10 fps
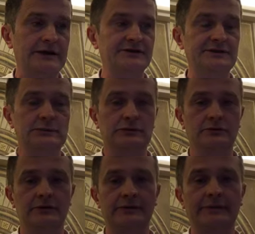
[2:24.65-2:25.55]

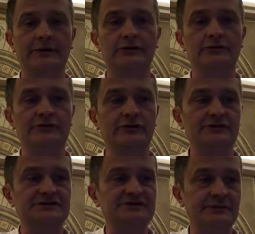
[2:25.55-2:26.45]
Поэтому, к примеру, в
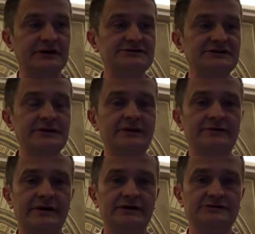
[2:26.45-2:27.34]
аэродической медицине
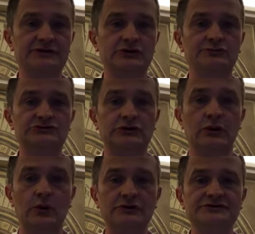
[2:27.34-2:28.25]
говорится о том,
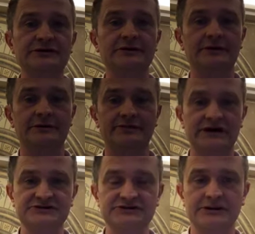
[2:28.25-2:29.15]
что очень
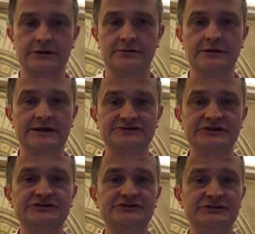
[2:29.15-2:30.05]
важно для
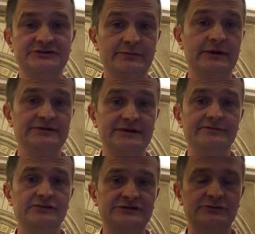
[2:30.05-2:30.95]
женщины спать
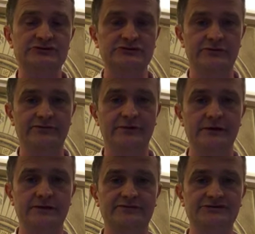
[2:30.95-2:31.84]
7-8 часов
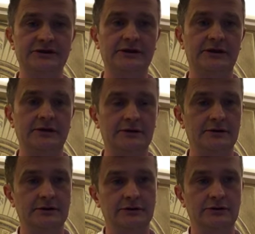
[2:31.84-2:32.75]
а, в течение
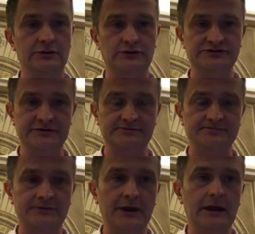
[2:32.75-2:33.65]
а, ночи.
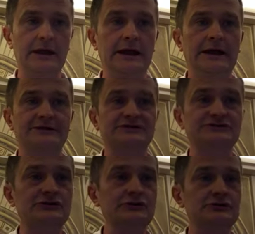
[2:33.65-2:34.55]

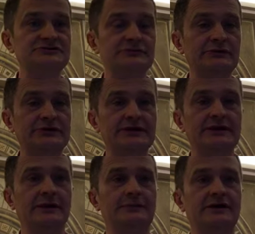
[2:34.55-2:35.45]
Этот сон должен быть
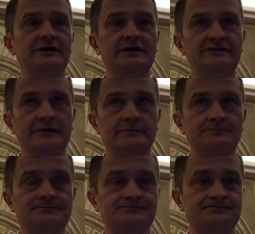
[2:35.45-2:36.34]

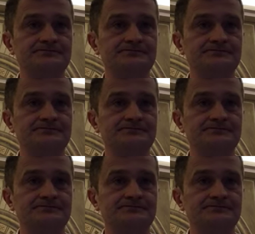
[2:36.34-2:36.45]
непрерывным.